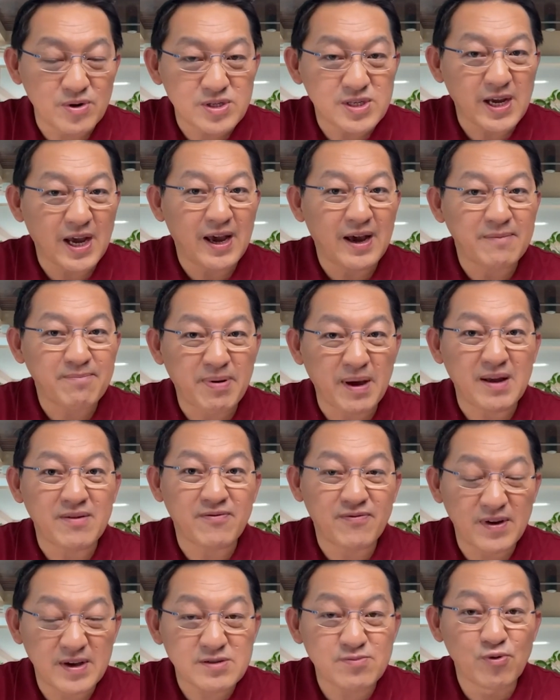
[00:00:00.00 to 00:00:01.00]
กดแชร์เพ
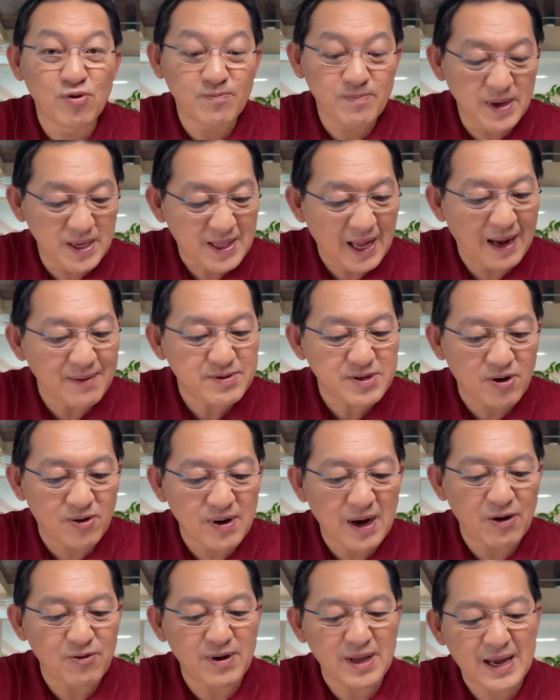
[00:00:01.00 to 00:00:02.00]
จ Facebook B Times
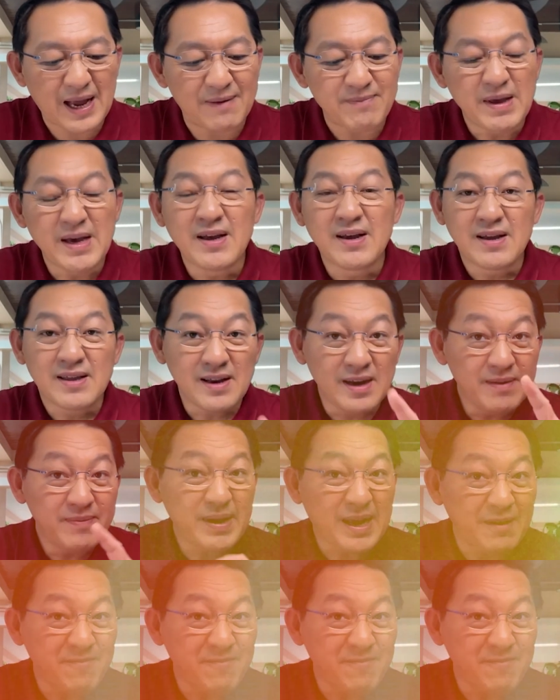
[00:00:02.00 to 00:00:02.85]
ของเรานะครับ